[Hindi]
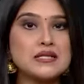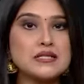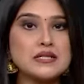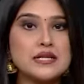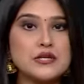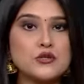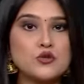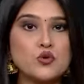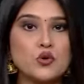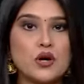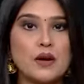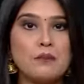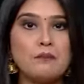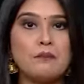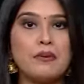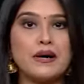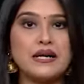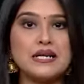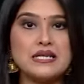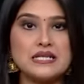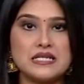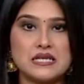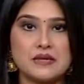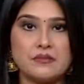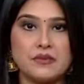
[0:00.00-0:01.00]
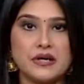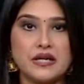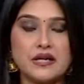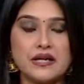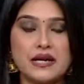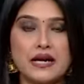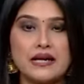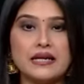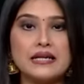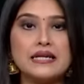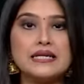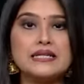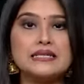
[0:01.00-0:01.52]
सीटों का परिसीमन
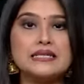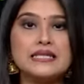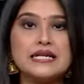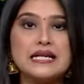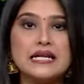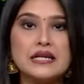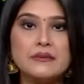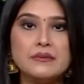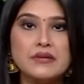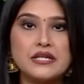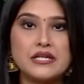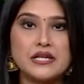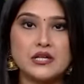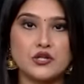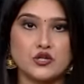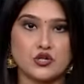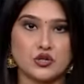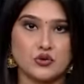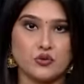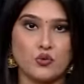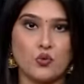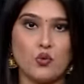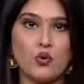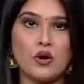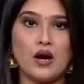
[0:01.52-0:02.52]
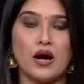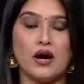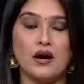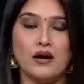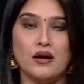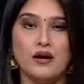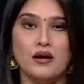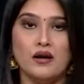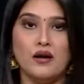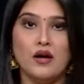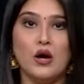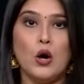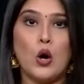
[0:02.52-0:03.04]
यानी कि डीलिमिटेशन होगा
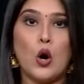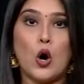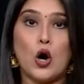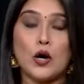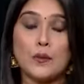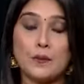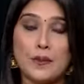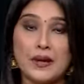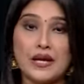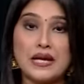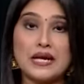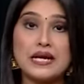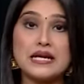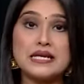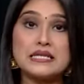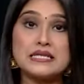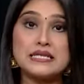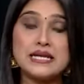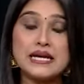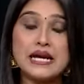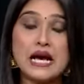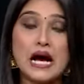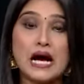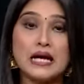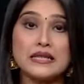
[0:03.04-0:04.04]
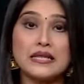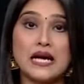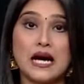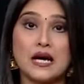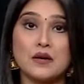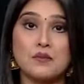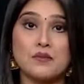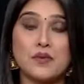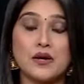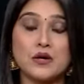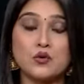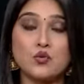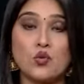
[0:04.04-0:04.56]
और फिर इसी आधार
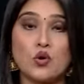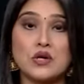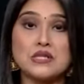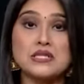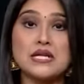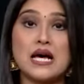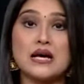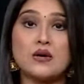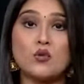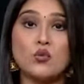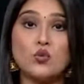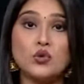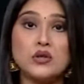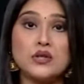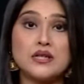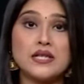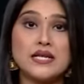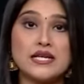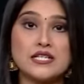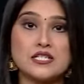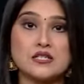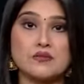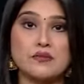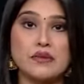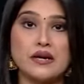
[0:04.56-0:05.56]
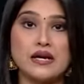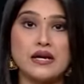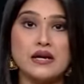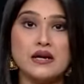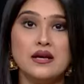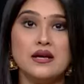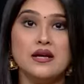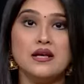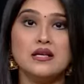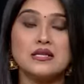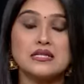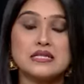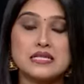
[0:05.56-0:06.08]
पर दो में
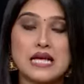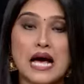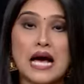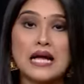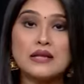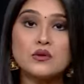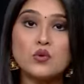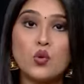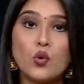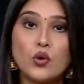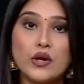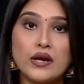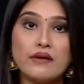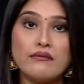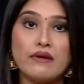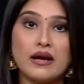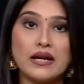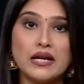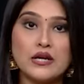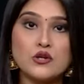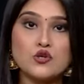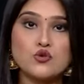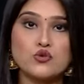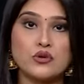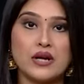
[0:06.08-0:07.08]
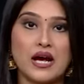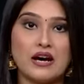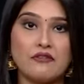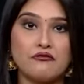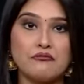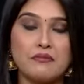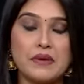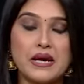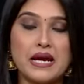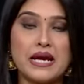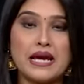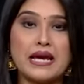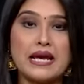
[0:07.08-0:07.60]
सात होने वाले चुनाव
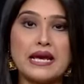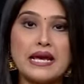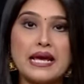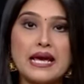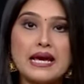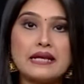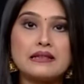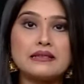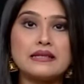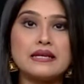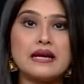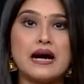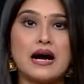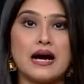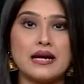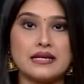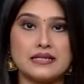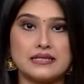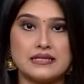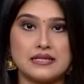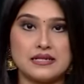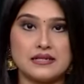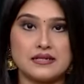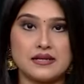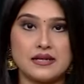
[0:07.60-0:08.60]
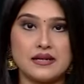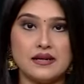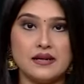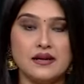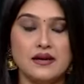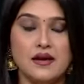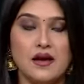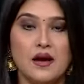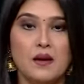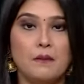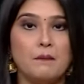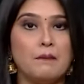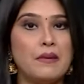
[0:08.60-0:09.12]
में एक तिहाई सीटें
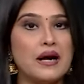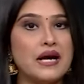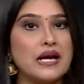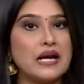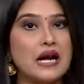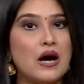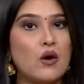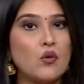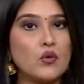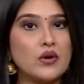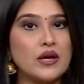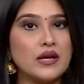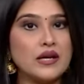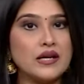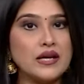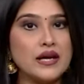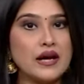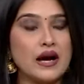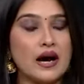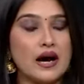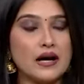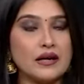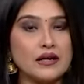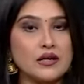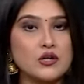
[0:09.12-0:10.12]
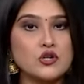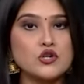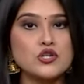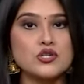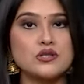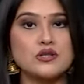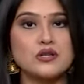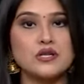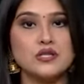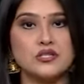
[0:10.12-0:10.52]
महिलाओं के लिए आरक्षित की